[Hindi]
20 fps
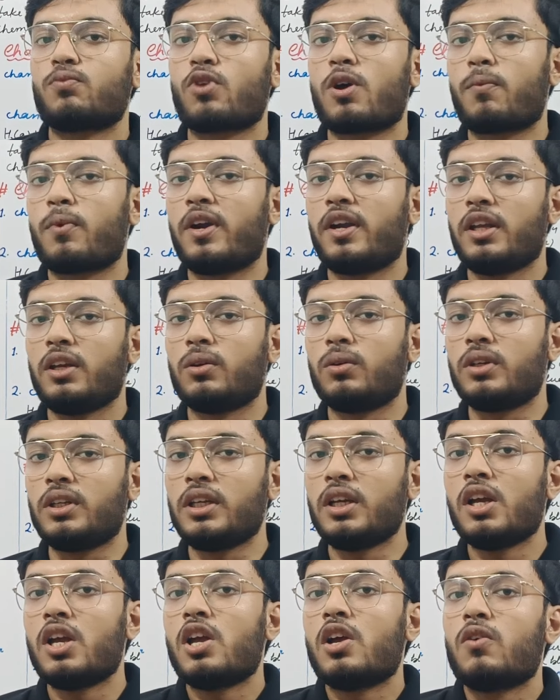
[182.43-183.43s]
की जो प्रॉपर्टी
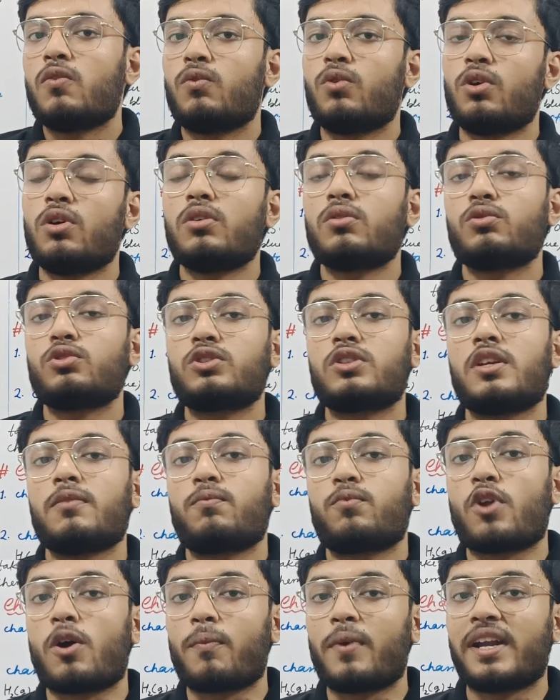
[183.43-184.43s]
होगी वो
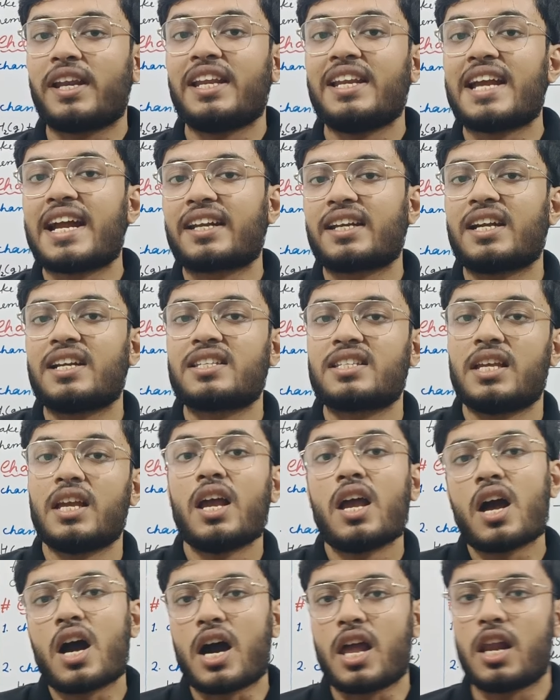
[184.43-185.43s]
उसकी प्रॉपर्टी रिएक्टेंट
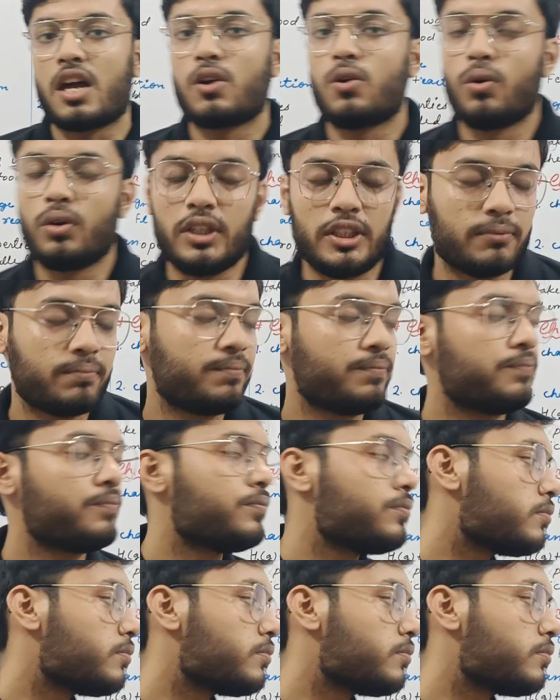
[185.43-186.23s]
से अलग होगी